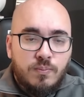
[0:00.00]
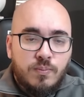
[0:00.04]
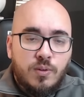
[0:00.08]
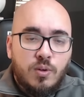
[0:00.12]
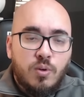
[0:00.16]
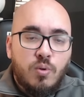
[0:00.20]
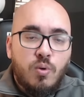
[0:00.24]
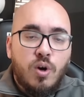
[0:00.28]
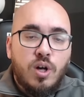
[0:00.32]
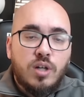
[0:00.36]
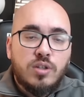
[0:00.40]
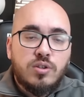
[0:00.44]

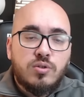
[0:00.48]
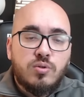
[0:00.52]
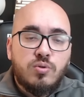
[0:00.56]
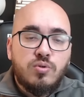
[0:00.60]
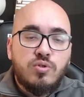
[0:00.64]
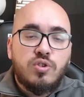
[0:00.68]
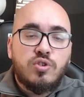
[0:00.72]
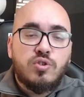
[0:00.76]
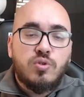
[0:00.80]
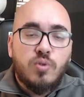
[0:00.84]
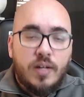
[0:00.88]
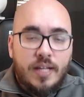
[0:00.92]
Gosto
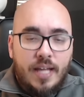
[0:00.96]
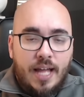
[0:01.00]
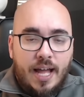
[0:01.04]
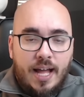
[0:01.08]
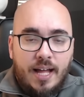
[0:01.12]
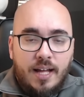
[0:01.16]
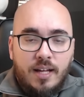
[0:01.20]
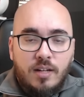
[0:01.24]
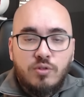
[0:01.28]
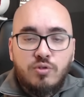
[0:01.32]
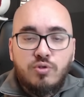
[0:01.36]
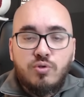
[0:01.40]
de
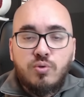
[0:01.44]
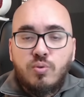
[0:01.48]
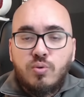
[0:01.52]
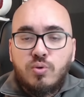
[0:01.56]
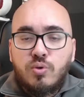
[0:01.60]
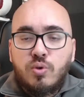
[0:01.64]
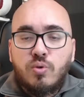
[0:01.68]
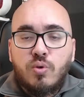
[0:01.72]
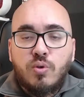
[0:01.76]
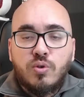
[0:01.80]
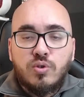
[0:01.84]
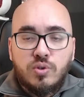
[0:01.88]
sonhar,
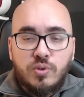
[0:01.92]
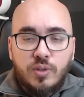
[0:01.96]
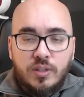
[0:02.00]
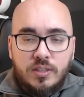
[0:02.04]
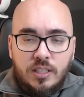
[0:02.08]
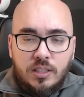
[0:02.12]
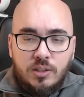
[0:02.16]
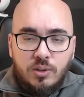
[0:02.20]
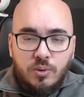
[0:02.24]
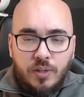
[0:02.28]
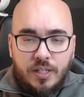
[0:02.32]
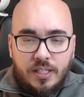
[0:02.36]
junto com os
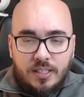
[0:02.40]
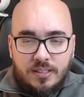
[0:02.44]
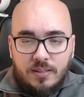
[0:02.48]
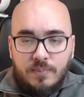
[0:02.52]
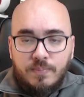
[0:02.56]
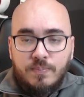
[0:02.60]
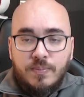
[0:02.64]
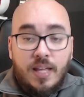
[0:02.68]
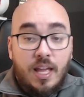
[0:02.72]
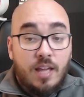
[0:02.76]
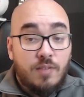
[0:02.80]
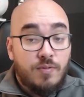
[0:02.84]
torcedores,
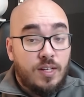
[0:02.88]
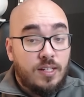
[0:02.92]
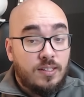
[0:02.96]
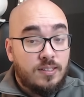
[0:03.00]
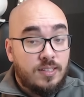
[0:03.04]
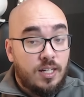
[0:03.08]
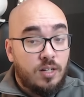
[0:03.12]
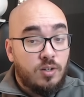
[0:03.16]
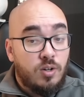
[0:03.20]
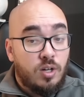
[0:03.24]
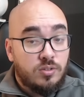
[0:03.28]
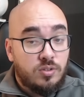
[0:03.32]
em
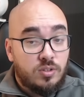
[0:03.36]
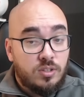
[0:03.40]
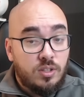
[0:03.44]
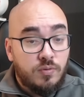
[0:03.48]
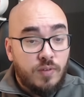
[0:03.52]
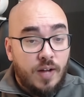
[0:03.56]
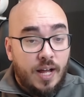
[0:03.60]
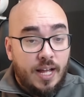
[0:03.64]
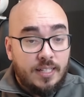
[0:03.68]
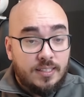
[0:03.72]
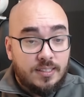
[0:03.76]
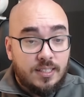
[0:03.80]
vencer nossos
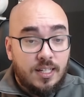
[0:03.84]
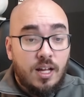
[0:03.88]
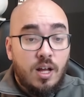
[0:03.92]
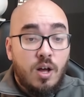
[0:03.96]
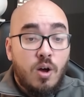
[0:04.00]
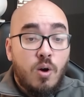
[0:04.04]
rivais,